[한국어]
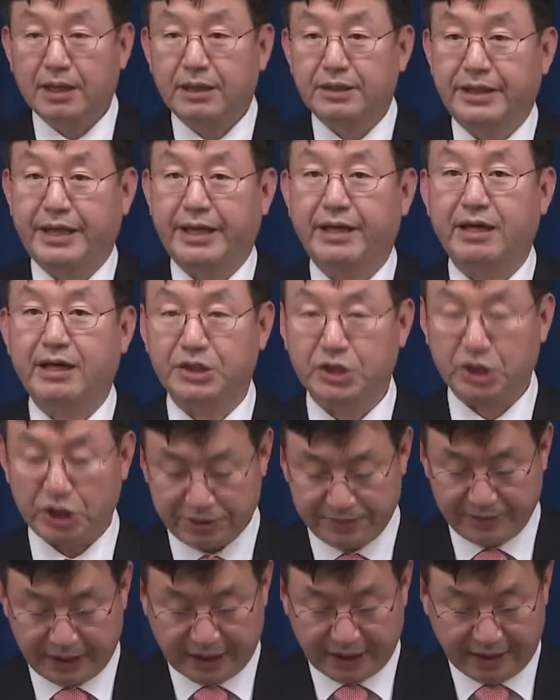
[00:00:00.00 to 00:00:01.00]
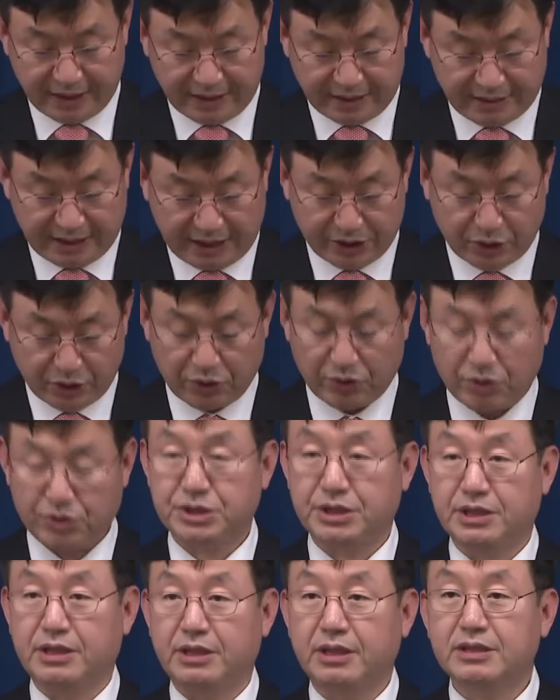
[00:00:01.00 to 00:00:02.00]
네, 안녕하십니까.
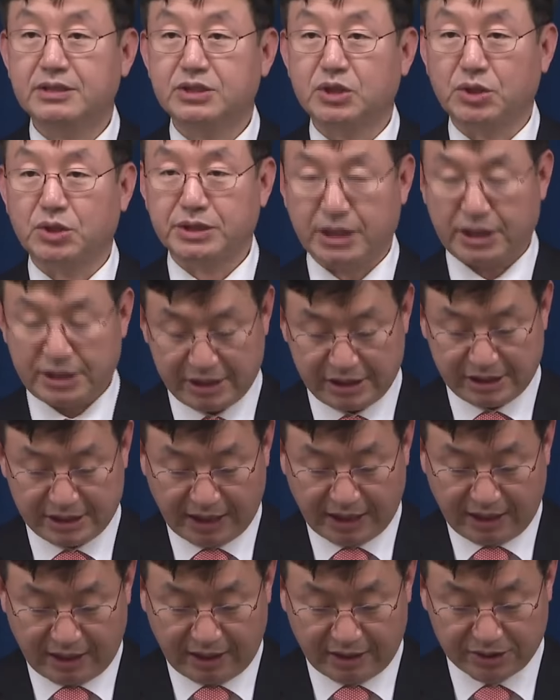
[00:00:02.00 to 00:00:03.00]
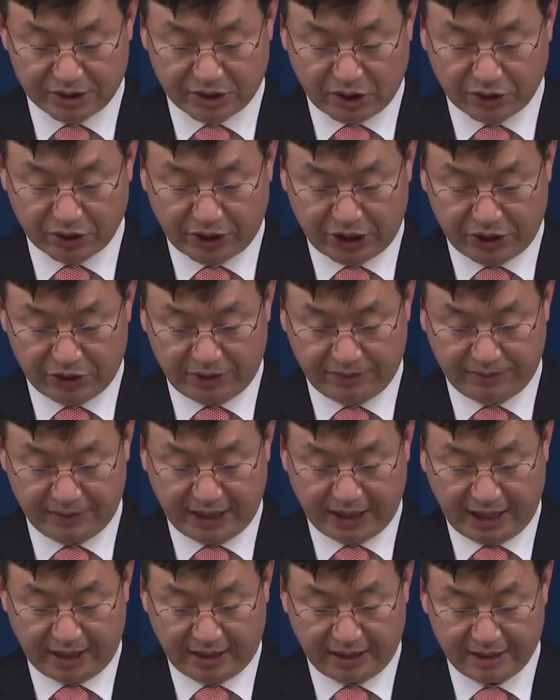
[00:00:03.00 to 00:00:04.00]
대통령실 정책실장
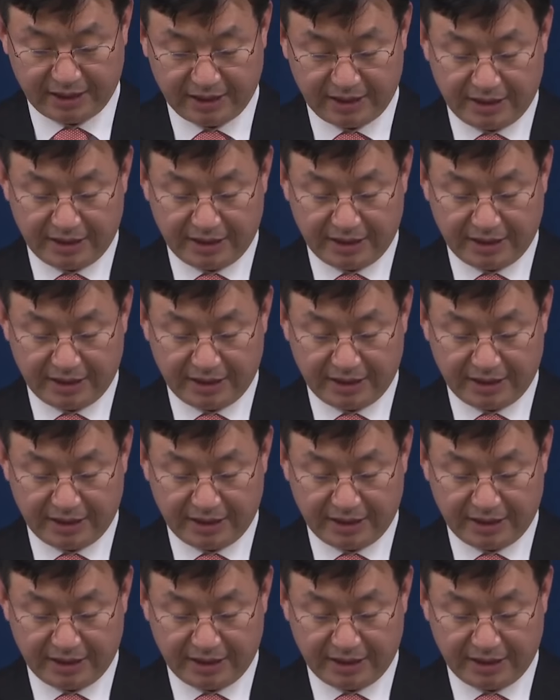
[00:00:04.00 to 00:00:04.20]
성태윤입니다.